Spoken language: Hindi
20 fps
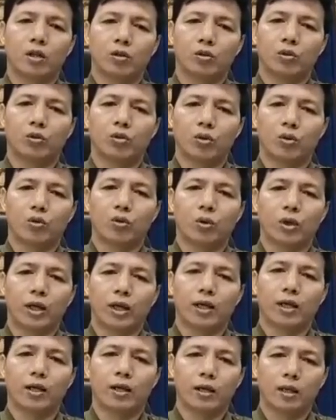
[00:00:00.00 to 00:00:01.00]
राउंड द क्लॉक
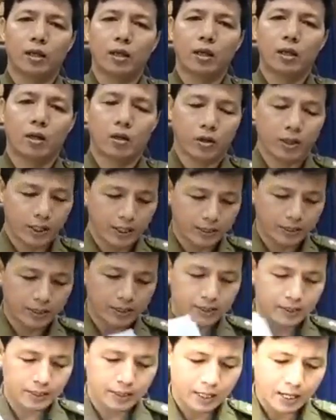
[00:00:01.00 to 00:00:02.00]
खुलेंगे और
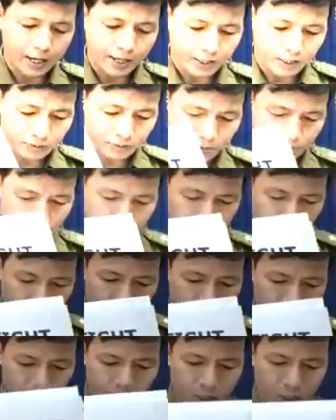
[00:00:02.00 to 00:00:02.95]
एसेंशियल आइटम्स